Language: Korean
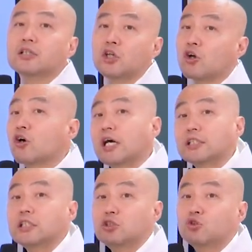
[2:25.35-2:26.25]
여러
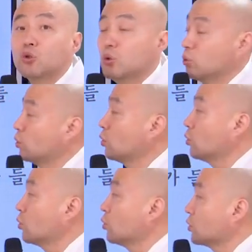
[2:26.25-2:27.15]
가지 이유로
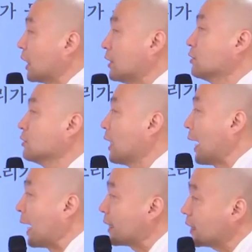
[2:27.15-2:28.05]
나는
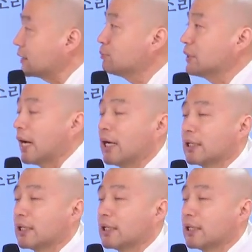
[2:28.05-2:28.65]
안 하겠습니다.